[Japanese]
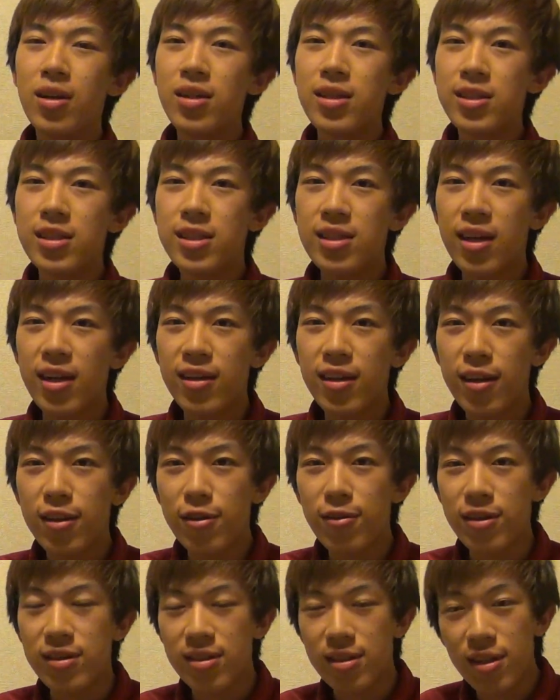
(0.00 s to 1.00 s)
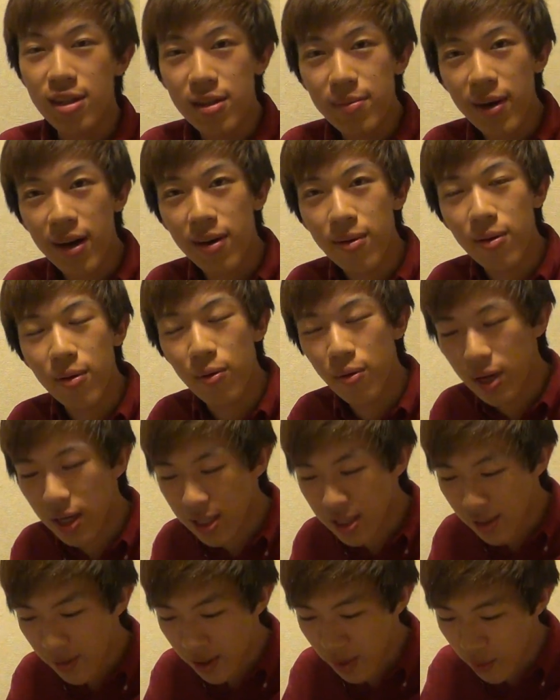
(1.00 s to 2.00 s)
実際にやってるわけですで今おか
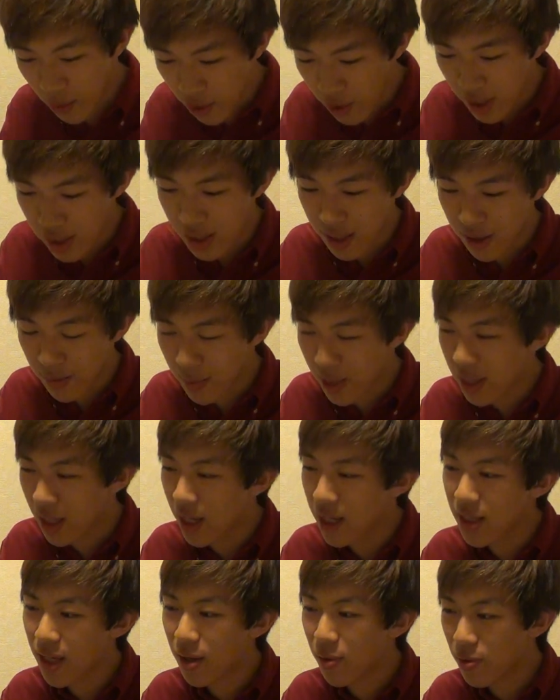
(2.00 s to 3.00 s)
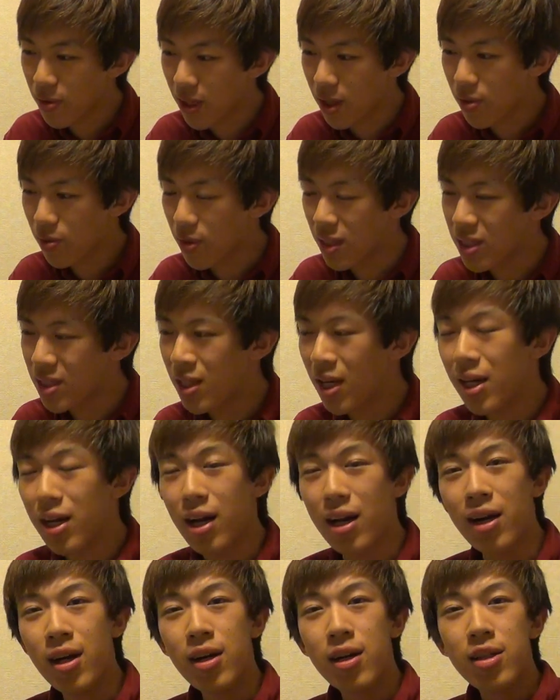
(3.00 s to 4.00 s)
げさまで儲かってるまあ大体こんなところですだか
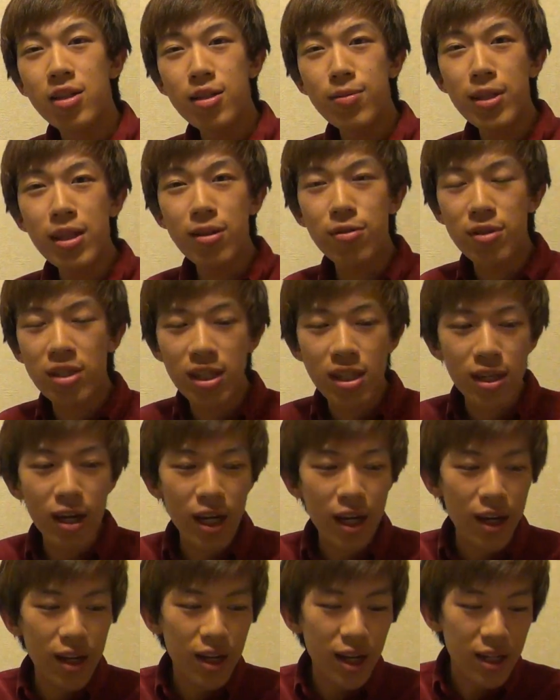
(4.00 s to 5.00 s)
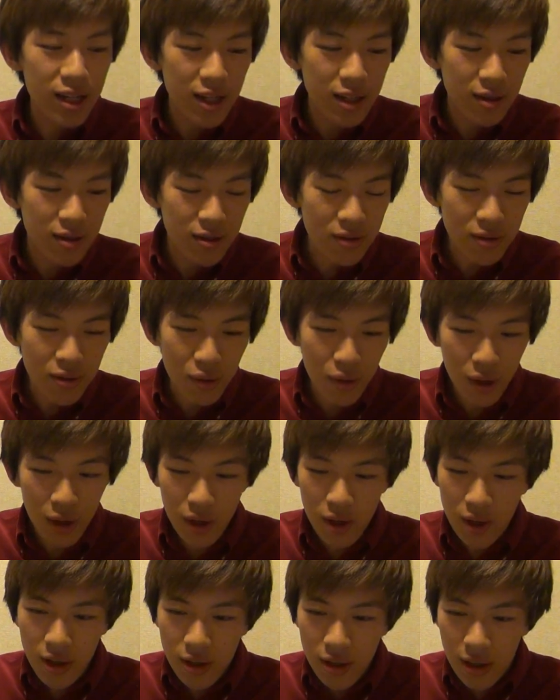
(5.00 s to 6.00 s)
ら全てのきっかけは何かというと
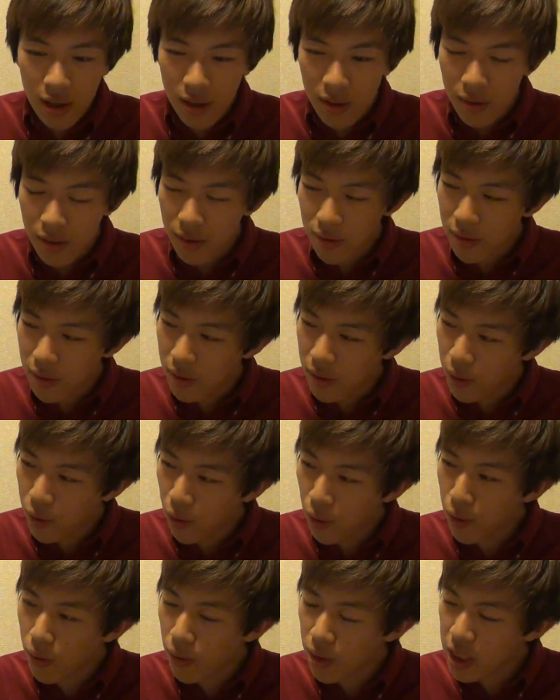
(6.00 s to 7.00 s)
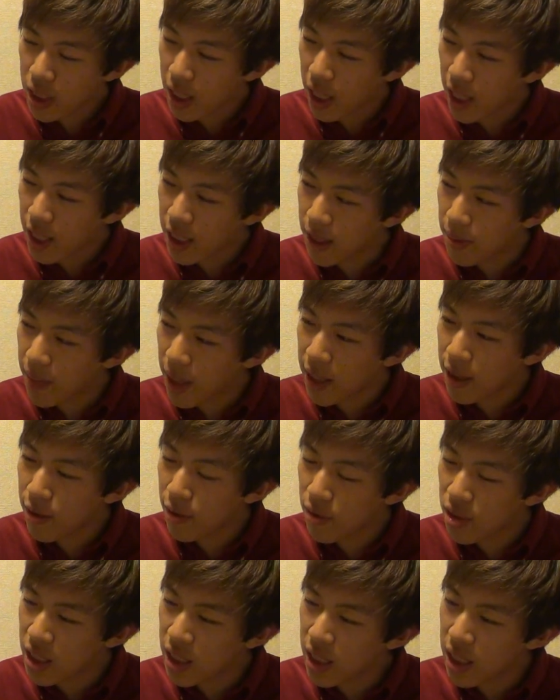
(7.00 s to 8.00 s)
あの高校時代に勉
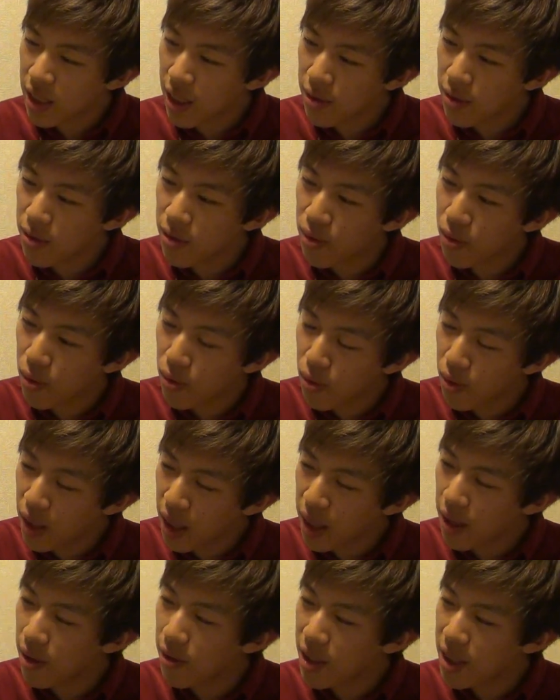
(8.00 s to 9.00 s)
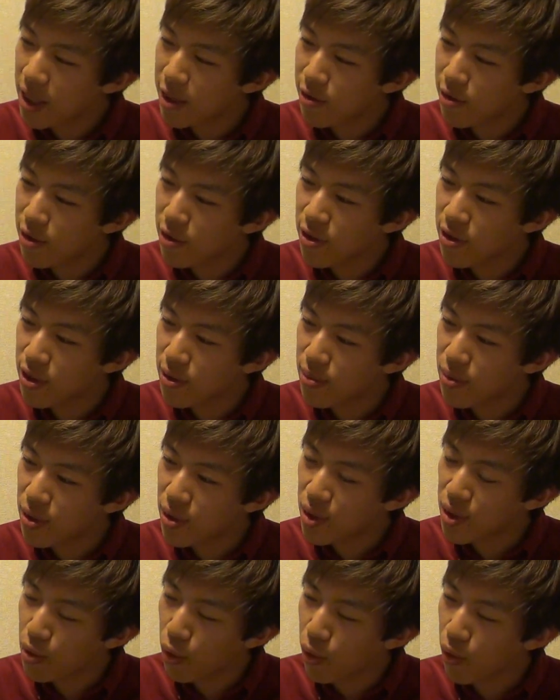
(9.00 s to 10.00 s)
強をしていたということが私の
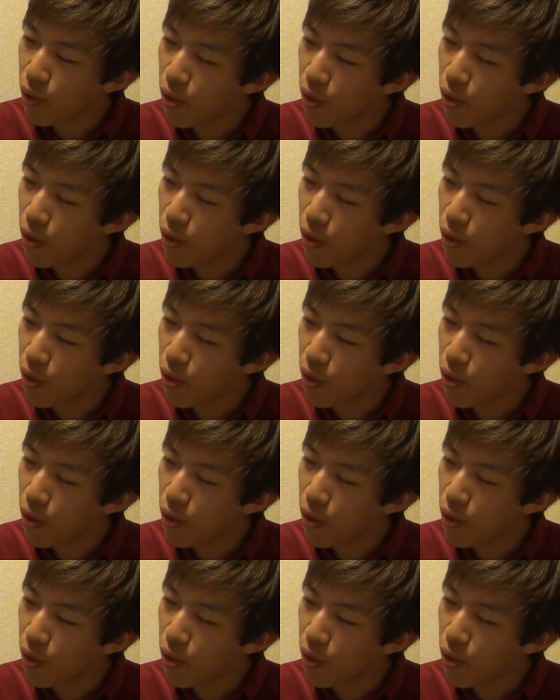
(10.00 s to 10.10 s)
YouTube 投